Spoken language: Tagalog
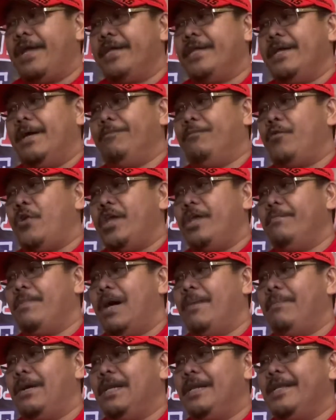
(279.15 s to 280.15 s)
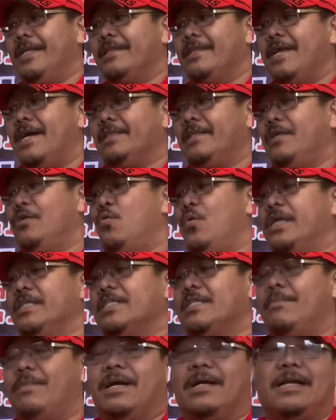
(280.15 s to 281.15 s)
Yan po ay babalidit natin once
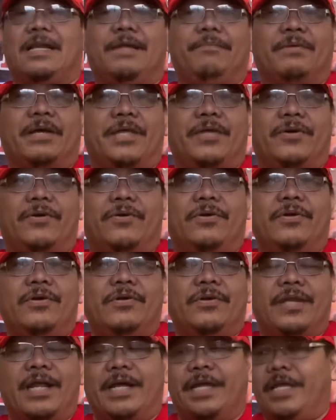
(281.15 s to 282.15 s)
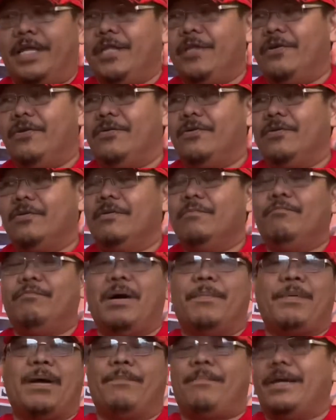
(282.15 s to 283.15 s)
na mag-claim kayo ng inyong
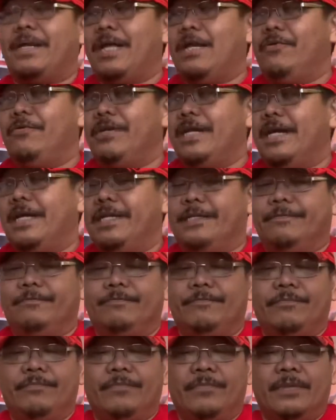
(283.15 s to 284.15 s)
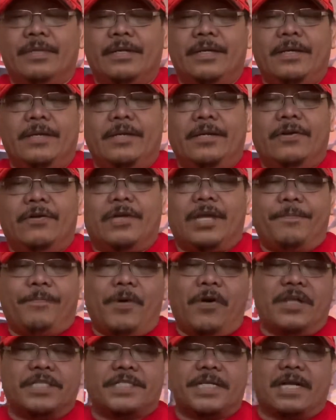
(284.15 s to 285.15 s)
mapapanalunan. Okay
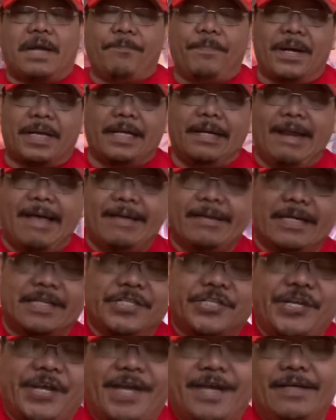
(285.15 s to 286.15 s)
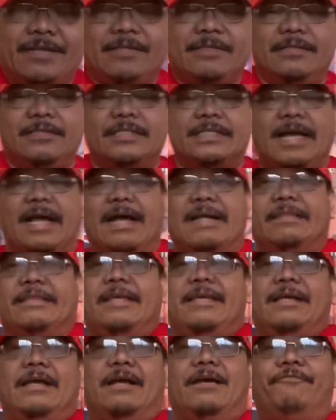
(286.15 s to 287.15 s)
po, at saka paki-like and share sa
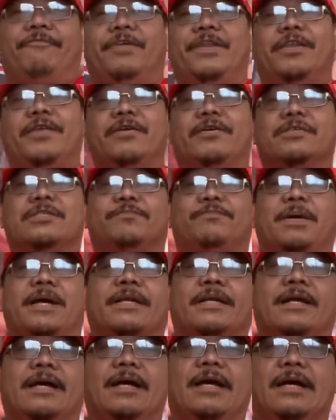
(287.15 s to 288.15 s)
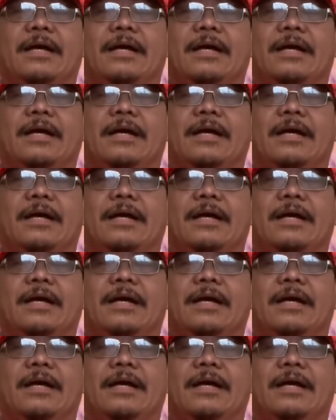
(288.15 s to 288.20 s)
ating uh, videos para